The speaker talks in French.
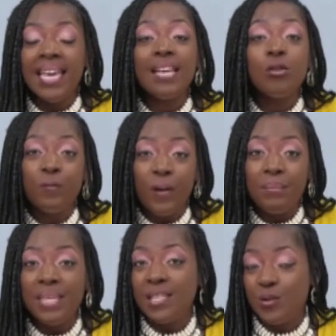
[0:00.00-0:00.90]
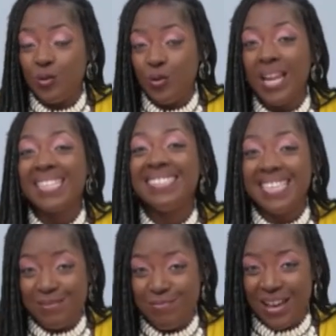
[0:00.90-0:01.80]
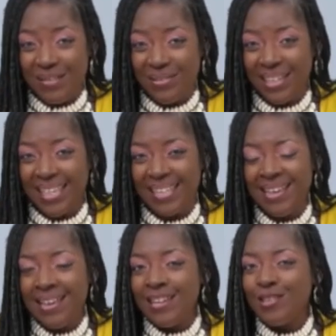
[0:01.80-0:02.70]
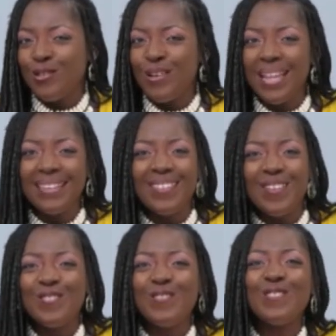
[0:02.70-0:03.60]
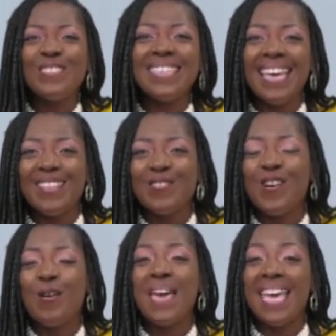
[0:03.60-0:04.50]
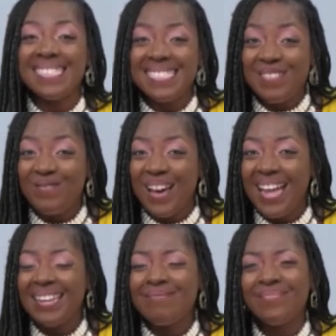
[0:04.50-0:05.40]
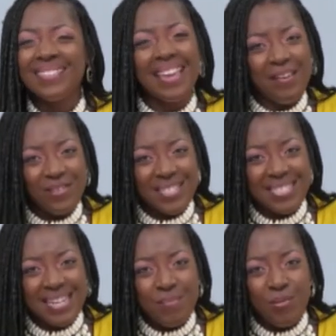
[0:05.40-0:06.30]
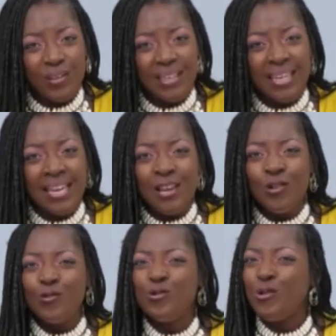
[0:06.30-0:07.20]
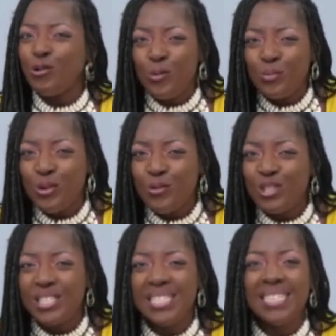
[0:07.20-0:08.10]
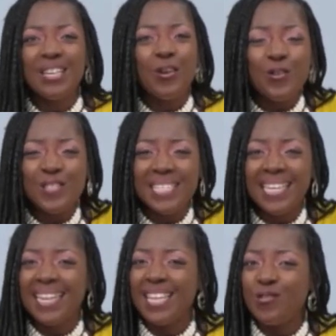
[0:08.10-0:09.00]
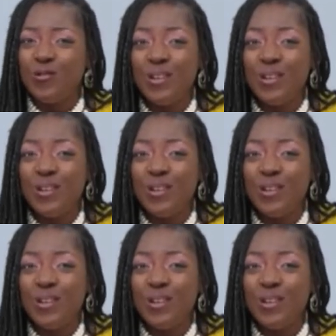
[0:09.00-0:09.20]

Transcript: et de femmes issues de la diaspora africaine. Cela donne une garde-robe estivale très facile à porter. Du coton biologique, recyclé, du